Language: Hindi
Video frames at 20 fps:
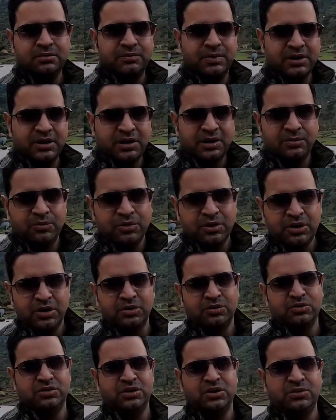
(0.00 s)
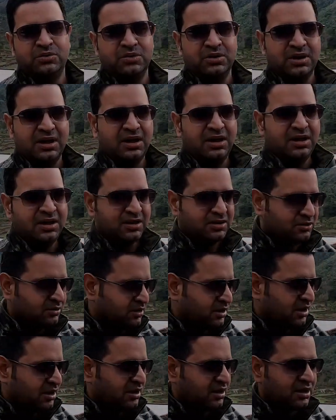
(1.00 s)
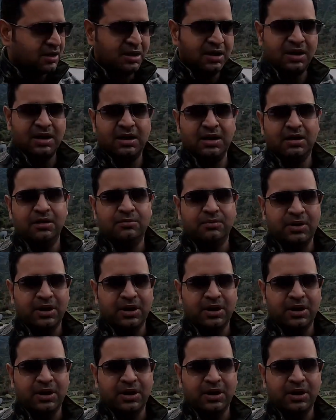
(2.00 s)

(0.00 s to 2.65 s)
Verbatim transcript: बकरियाँ बकरी होती हैं उनके लिए तो केयर करने के लिए